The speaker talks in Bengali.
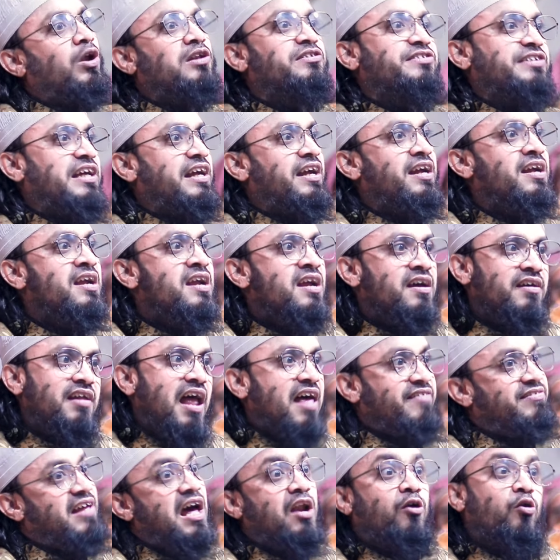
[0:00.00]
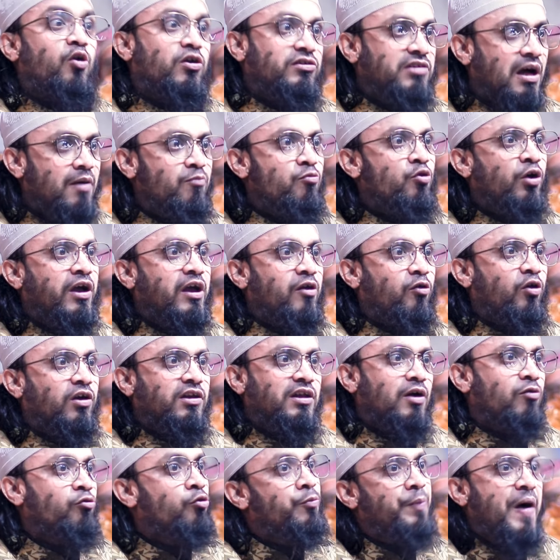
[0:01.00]
বলছে রাজার কথা মুখের
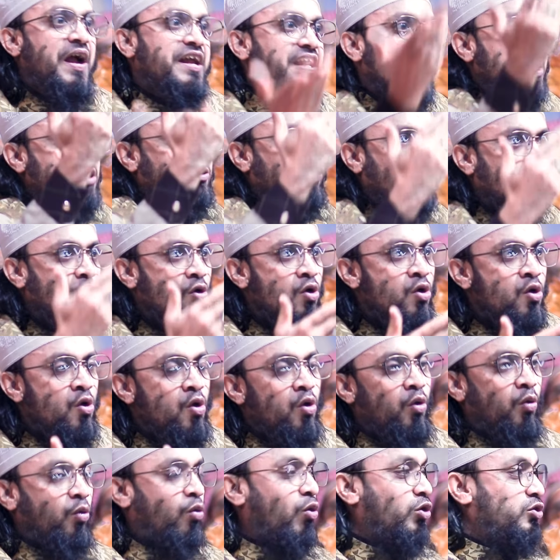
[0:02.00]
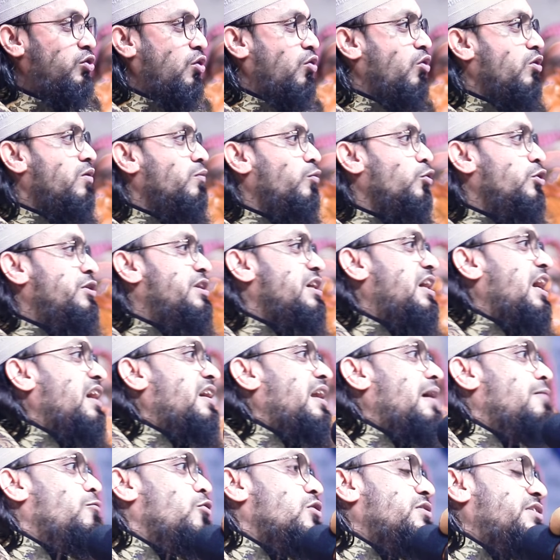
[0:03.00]
কথা উপায় নাই তো ও তখন বুদ্ধি
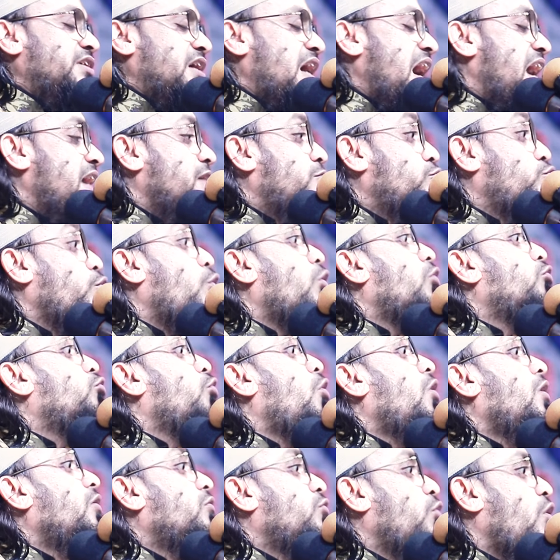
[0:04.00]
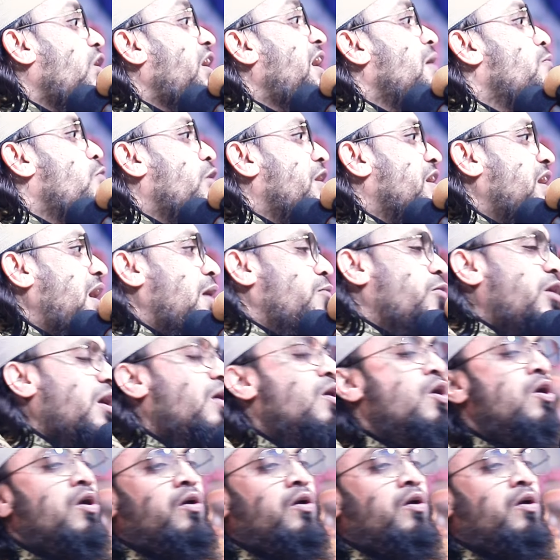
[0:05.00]
খাটায় বলছে এই তোর তোর তোর কি মনের কামনা